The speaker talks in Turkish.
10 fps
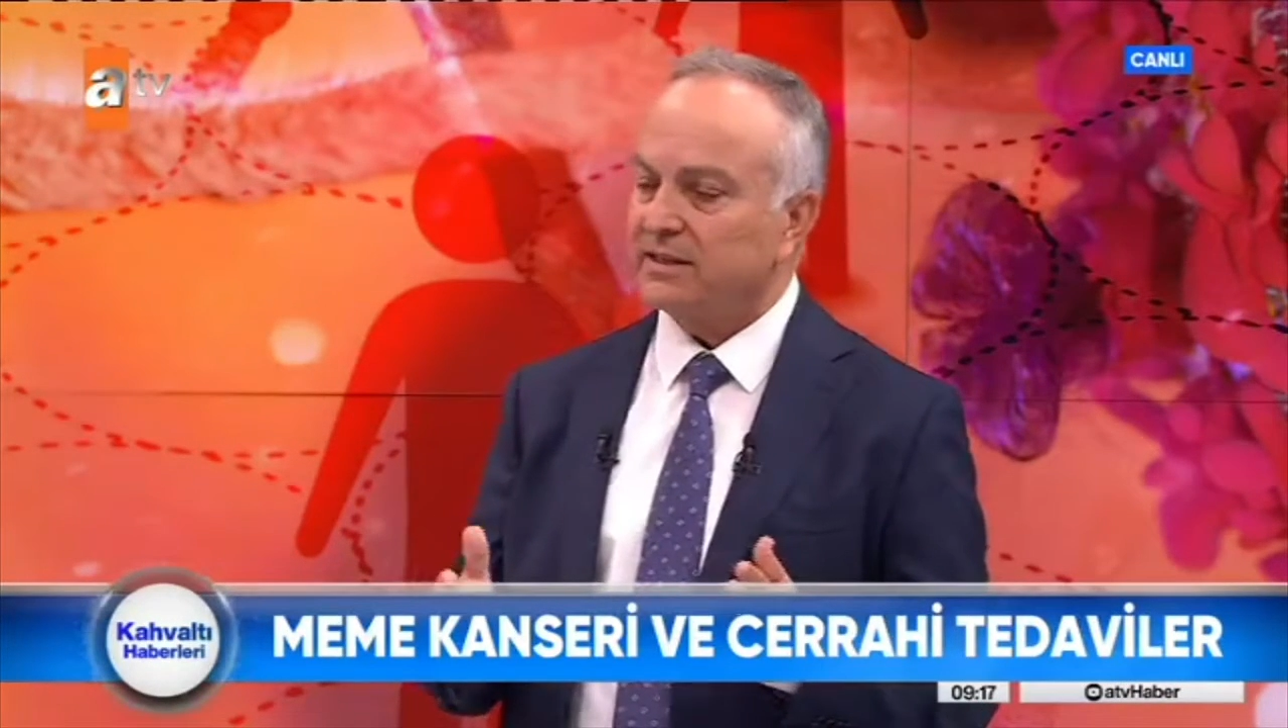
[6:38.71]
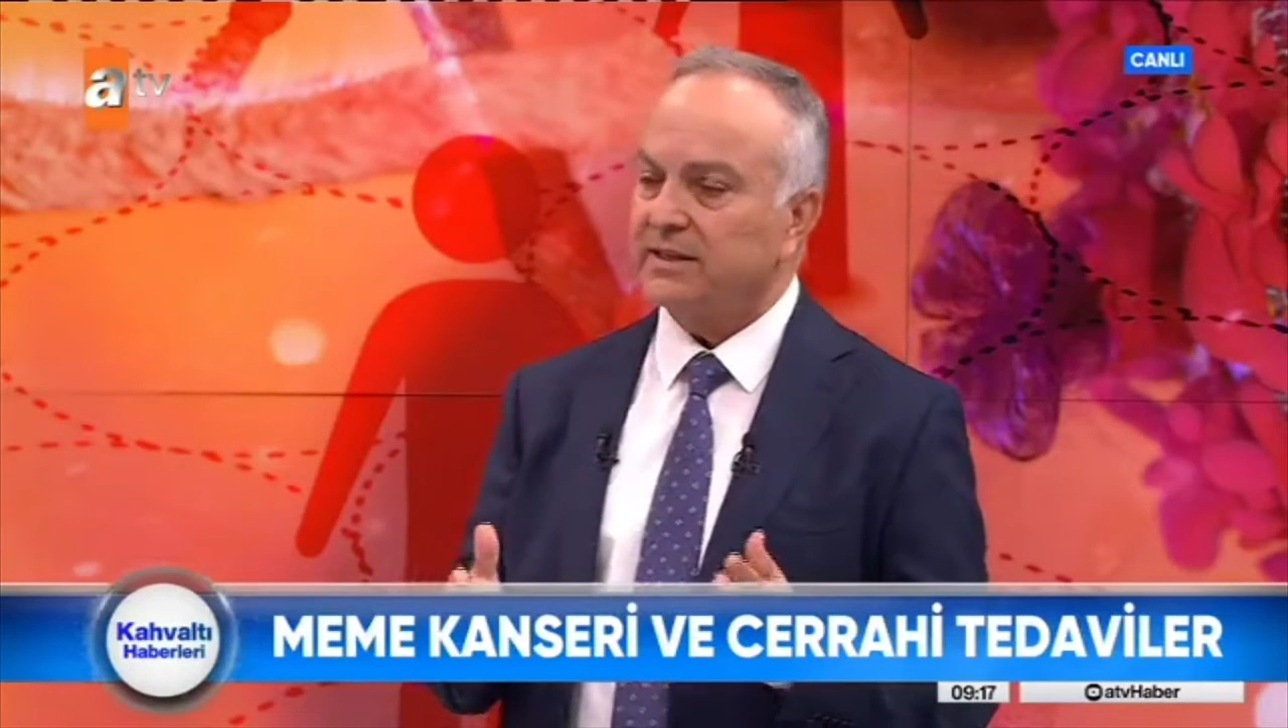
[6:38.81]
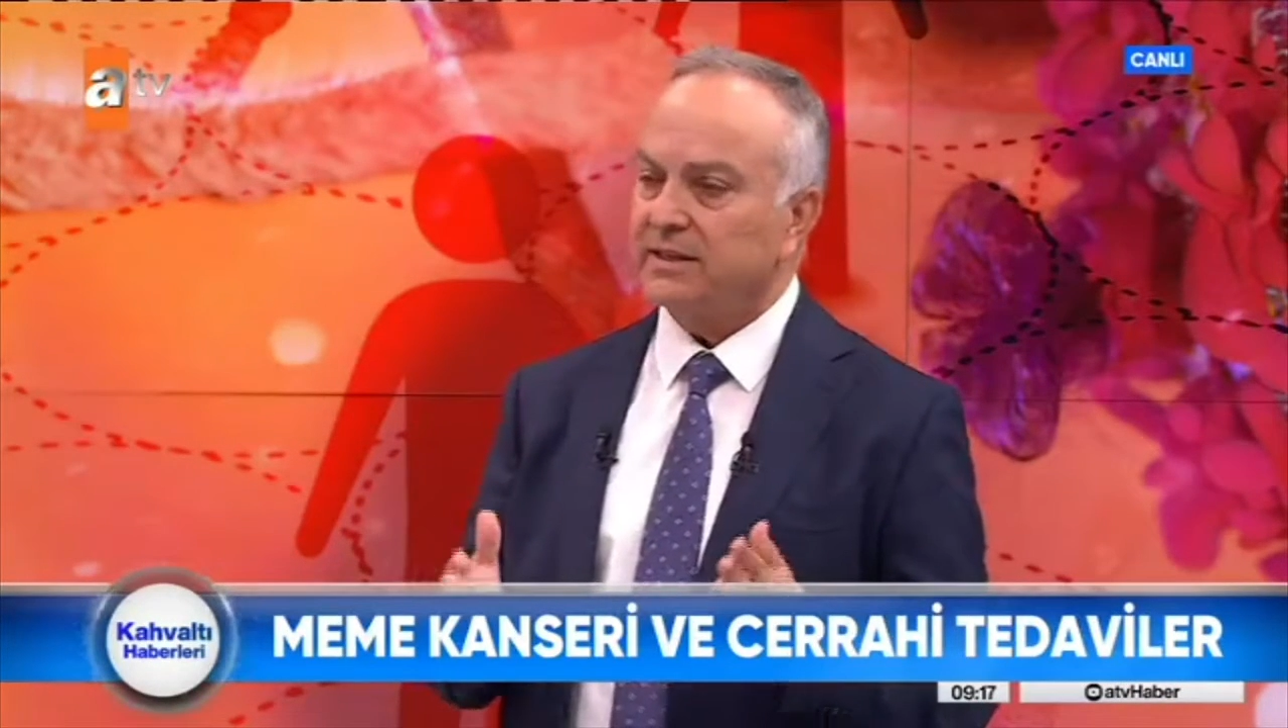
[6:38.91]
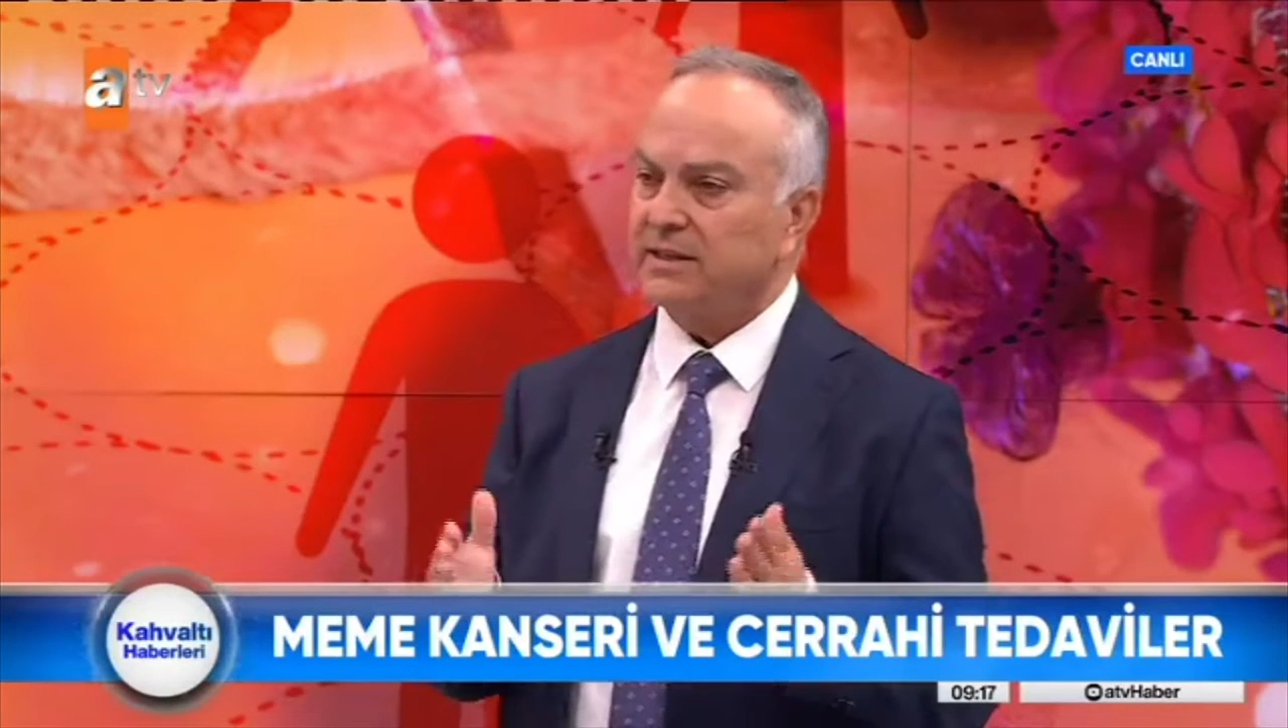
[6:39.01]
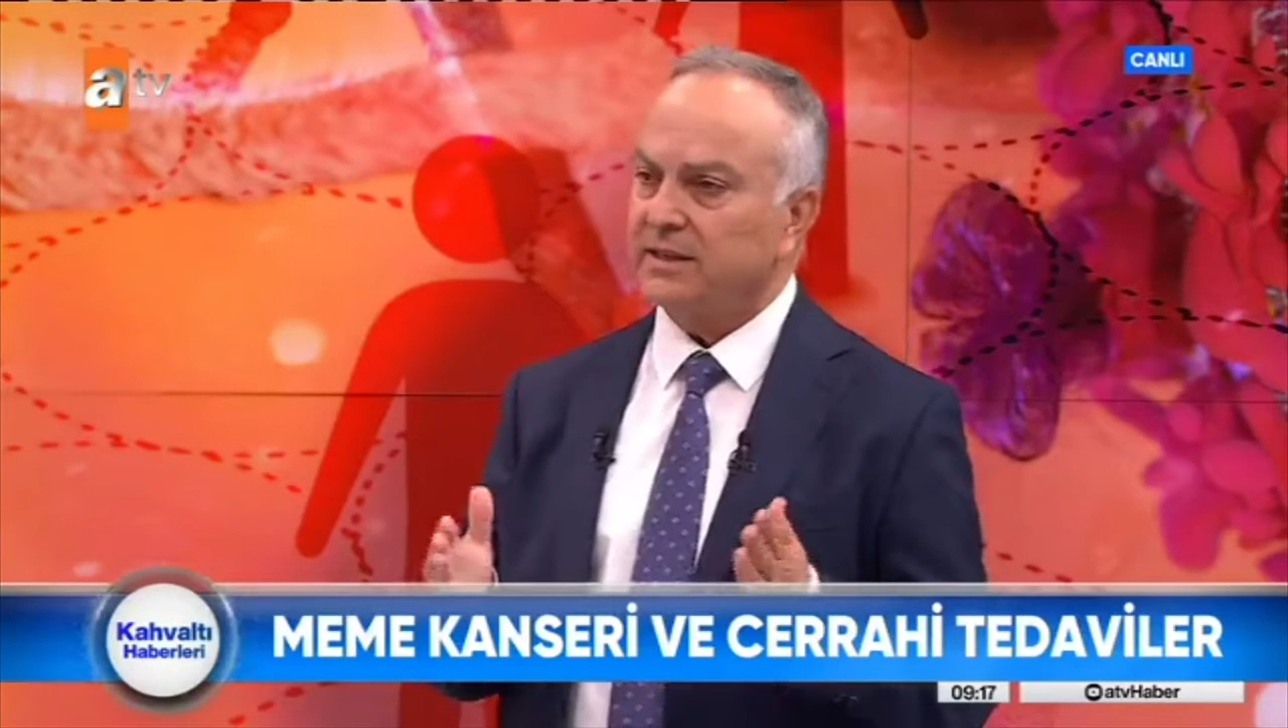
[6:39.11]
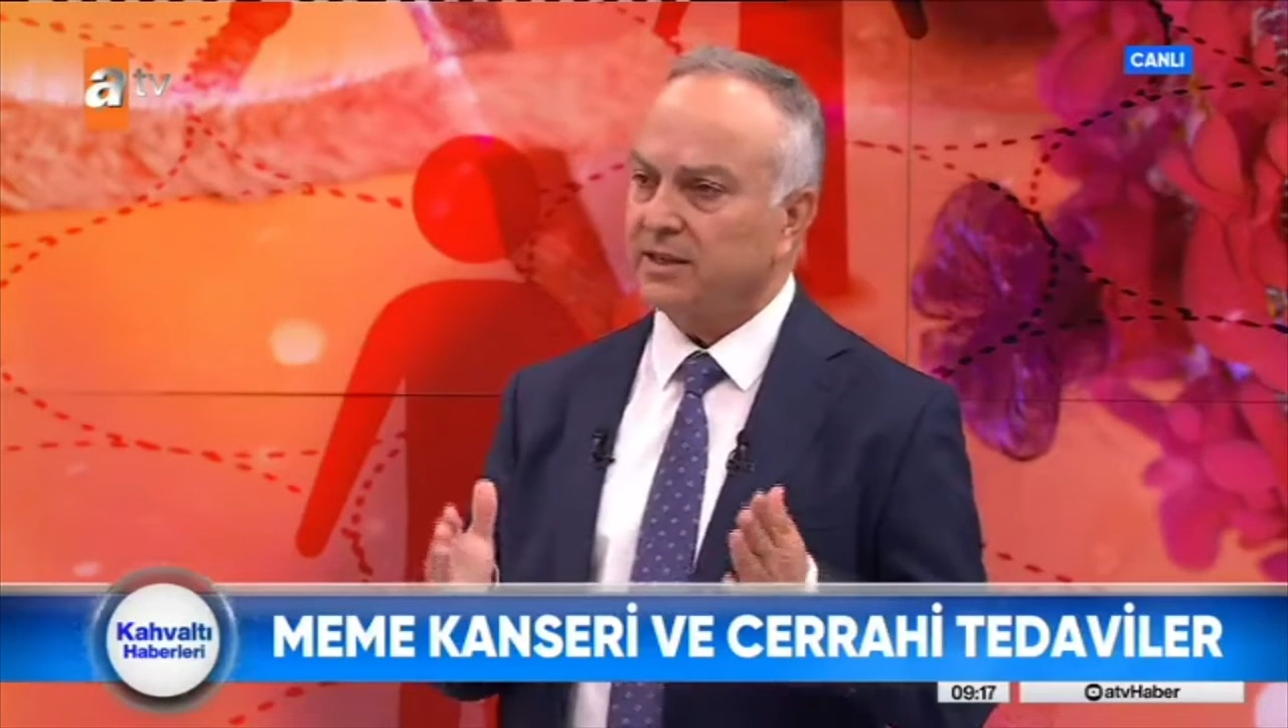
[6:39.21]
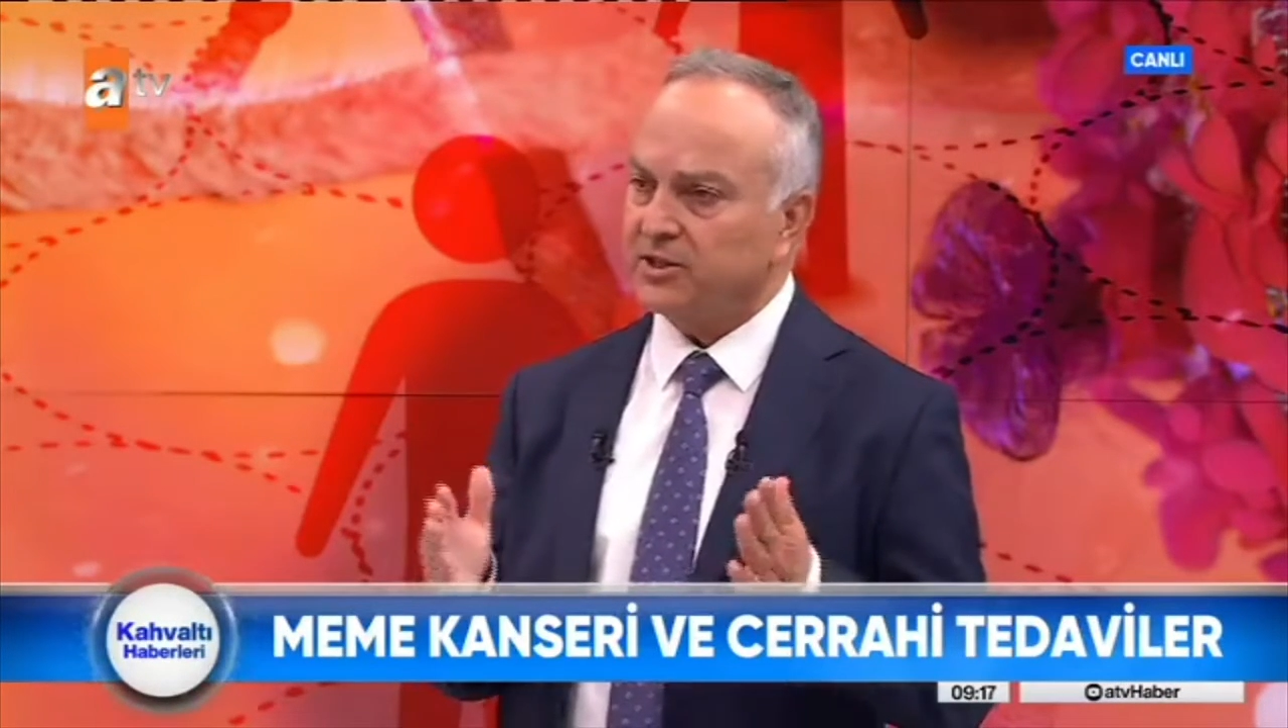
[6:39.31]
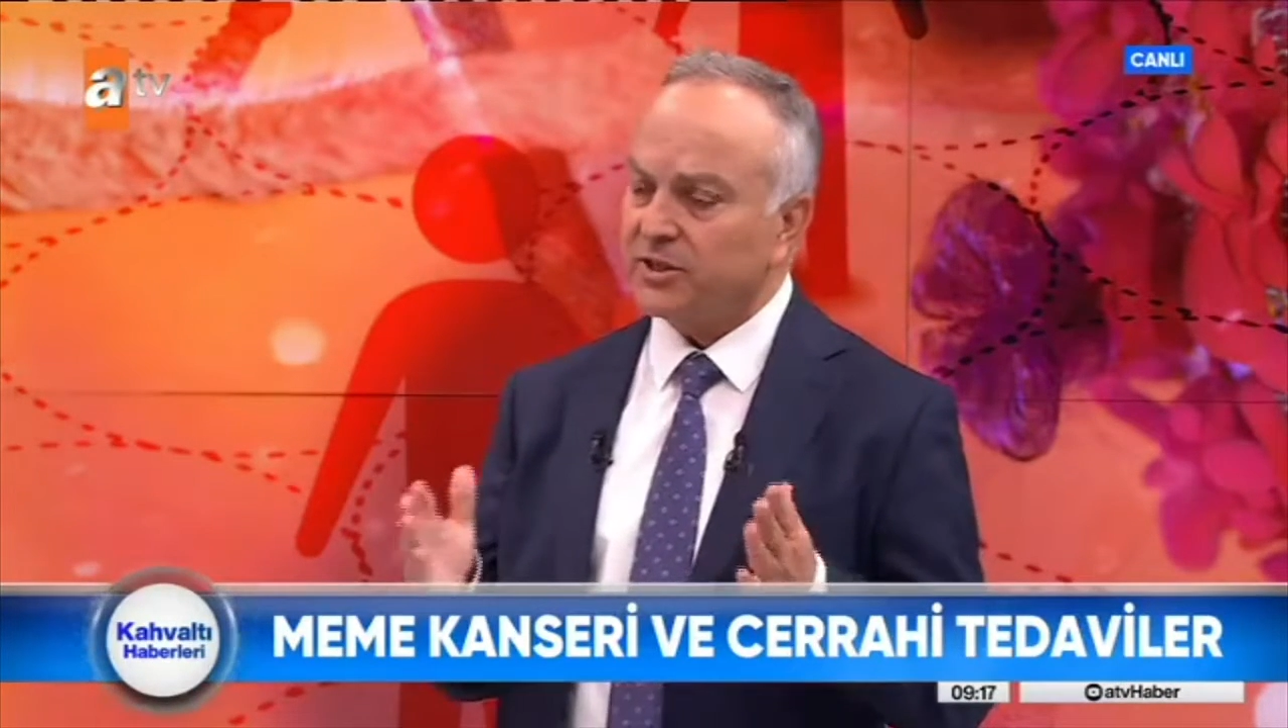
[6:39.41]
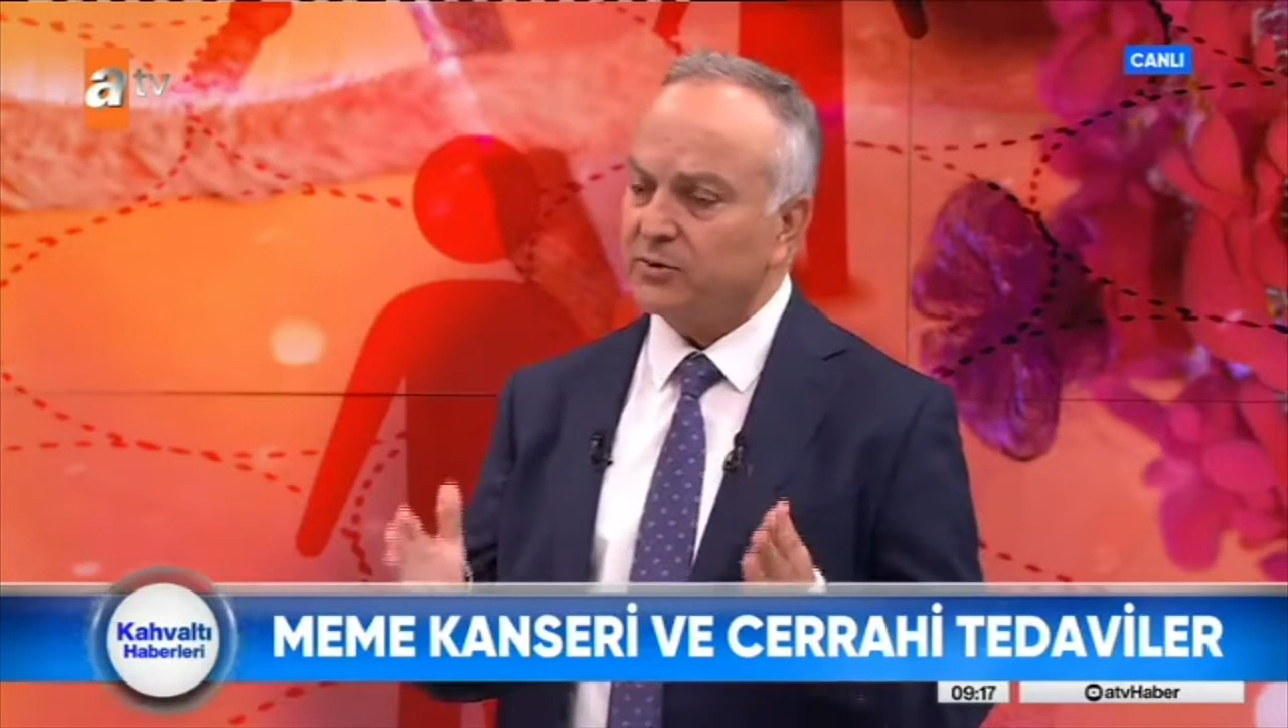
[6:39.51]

yeni gelişen